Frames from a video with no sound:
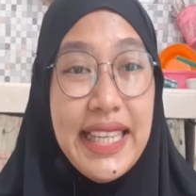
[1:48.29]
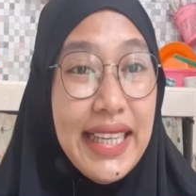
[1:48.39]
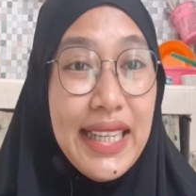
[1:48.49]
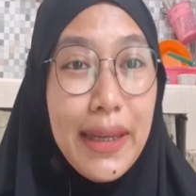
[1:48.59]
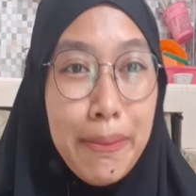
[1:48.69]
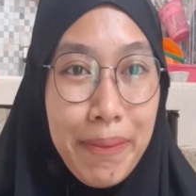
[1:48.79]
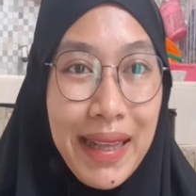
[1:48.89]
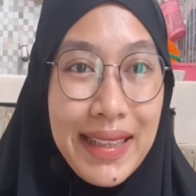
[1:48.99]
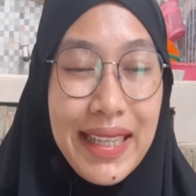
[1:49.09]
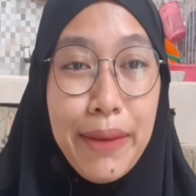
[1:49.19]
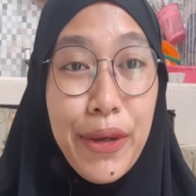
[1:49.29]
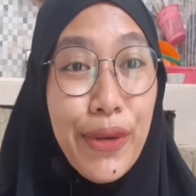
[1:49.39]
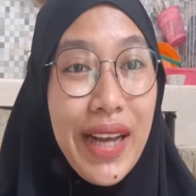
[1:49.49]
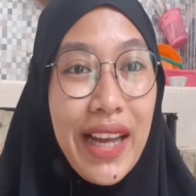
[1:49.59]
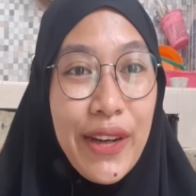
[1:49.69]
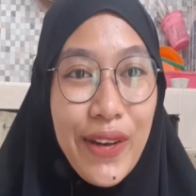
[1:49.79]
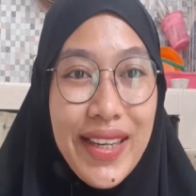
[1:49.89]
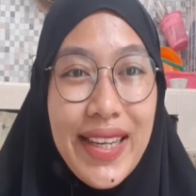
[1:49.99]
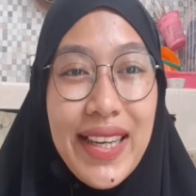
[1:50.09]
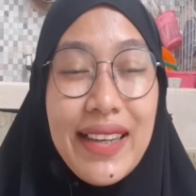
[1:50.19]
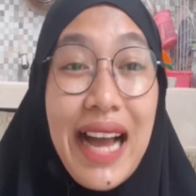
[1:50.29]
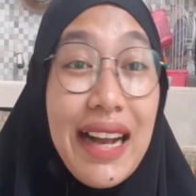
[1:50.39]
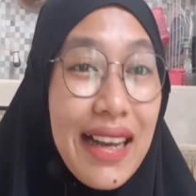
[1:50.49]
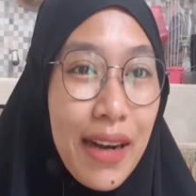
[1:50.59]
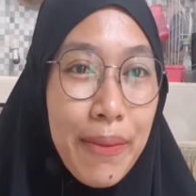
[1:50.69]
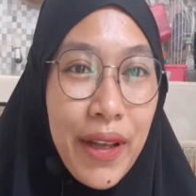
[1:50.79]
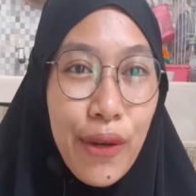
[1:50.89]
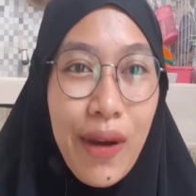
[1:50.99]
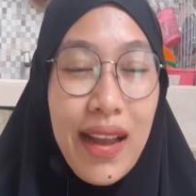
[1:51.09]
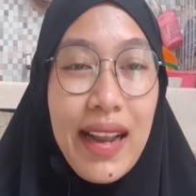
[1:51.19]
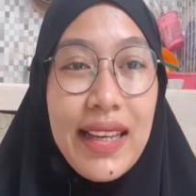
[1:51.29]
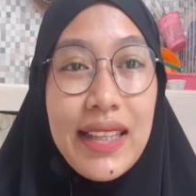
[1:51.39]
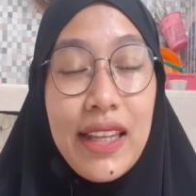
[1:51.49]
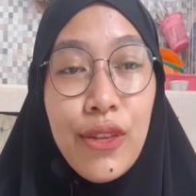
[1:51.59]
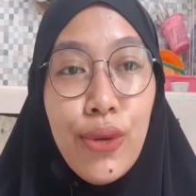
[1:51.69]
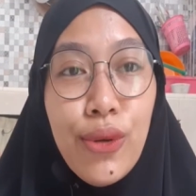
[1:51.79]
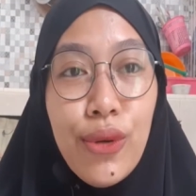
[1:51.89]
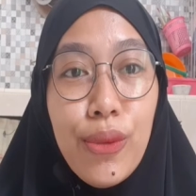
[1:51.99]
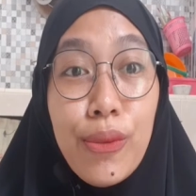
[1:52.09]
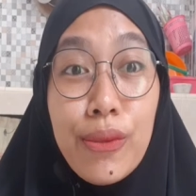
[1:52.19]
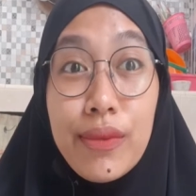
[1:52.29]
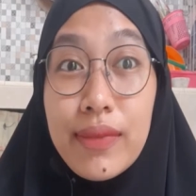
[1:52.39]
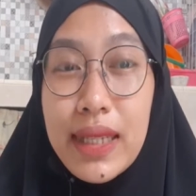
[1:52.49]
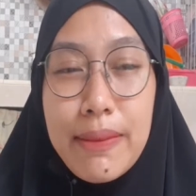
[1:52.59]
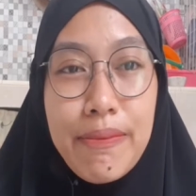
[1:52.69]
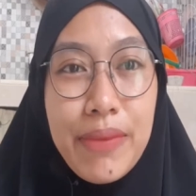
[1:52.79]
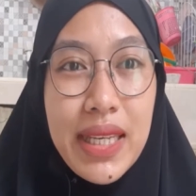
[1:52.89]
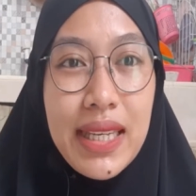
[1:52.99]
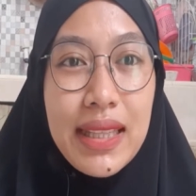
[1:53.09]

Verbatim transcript: Yang keempat, dengan menggunakan klodi anggaran pengeluaran kita tuh lebih